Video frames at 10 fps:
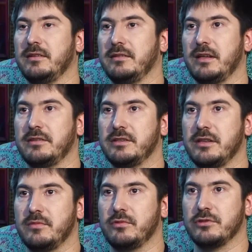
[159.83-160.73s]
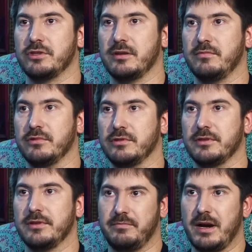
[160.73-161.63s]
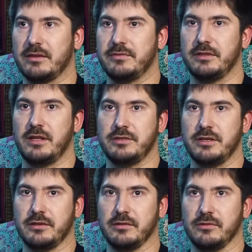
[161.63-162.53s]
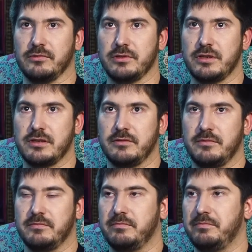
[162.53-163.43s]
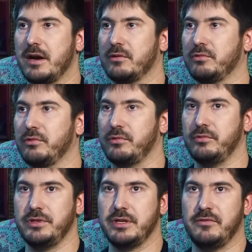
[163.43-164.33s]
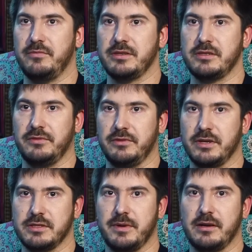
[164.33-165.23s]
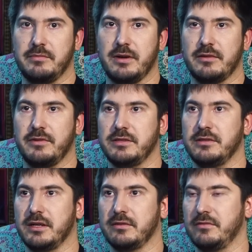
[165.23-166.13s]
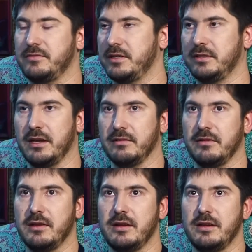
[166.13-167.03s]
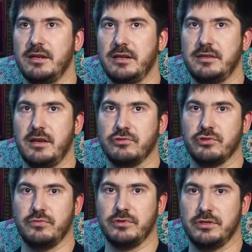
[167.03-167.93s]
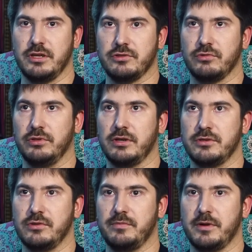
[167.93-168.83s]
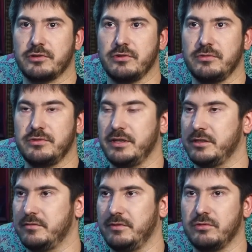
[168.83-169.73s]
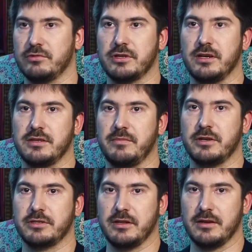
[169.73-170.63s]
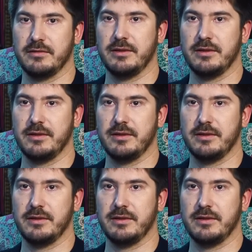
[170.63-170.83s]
Надо с этим тоже работать. Пара — это всегда зеркало. То есть если вы пару-тройку недель вместе, вы два спага пары, вы одинаковые. Всегда. И идея, что вот, значит, он козел пошел, значит, вы тоже коза пошла.